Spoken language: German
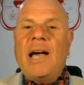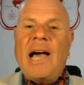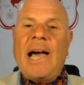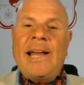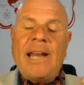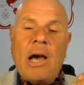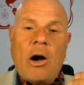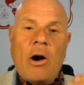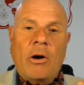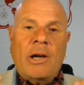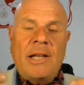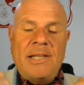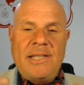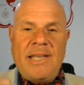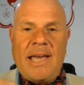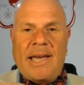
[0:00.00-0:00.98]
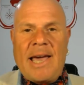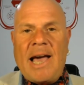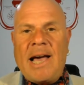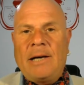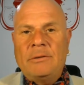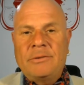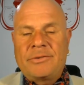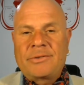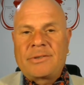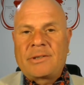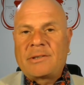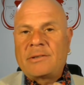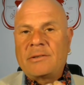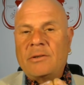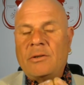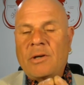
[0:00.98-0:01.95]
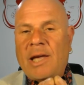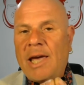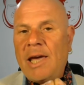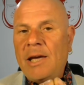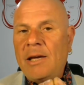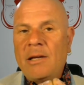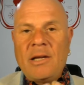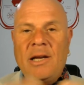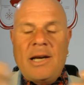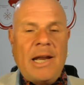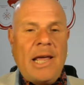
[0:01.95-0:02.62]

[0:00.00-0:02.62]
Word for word: eine Aktie kauft. Okay?